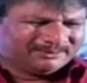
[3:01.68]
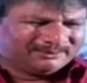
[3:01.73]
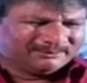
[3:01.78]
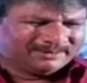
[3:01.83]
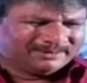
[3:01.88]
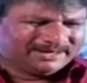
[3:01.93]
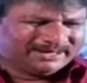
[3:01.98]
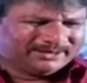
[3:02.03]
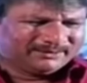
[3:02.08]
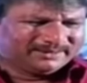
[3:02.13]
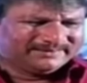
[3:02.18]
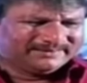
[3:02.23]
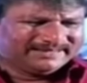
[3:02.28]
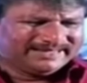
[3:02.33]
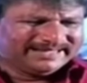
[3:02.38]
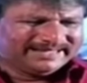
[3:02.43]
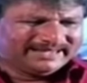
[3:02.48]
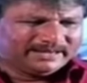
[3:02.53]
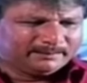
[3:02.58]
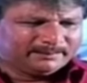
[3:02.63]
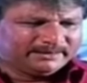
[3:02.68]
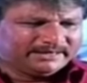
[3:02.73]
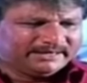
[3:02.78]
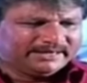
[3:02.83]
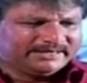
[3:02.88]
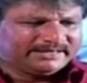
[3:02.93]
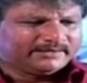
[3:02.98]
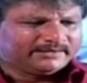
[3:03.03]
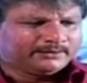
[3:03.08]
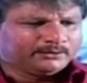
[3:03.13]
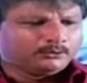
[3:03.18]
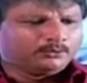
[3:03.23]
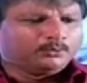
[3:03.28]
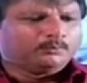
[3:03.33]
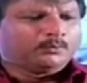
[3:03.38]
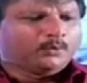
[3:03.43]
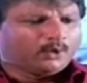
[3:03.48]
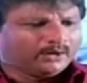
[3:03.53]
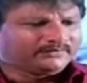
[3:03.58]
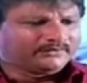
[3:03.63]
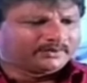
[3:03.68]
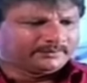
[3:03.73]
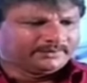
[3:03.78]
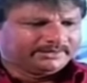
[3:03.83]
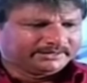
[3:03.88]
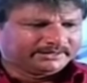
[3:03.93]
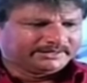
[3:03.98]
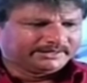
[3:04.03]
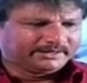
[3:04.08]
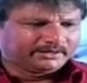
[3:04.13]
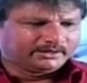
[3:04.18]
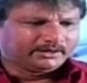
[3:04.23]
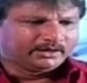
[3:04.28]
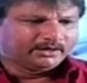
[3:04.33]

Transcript: यहाँ पर हुआ था जैनुद्दीन की शादी